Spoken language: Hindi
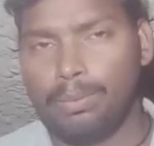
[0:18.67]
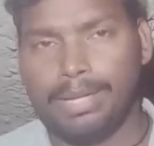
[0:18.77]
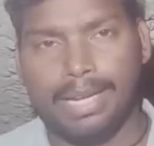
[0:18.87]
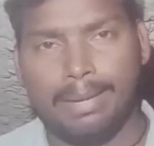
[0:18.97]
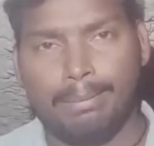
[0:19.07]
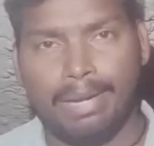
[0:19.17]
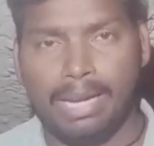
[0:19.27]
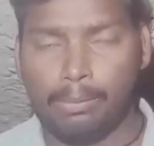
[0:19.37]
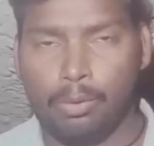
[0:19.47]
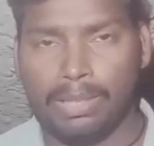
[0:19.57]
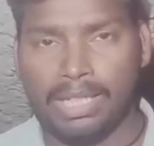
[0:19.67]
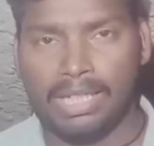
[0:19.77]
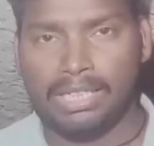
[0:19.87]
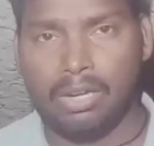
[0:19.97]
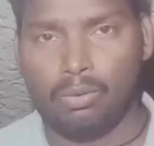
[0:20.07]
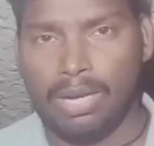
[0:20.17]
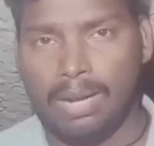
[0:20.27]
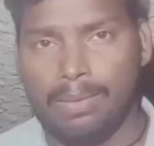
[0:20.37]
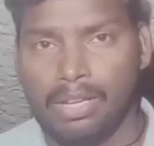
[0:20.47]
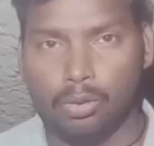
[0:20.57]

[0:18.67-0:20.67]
जो भी है मैं आपको बताना चाहूँगा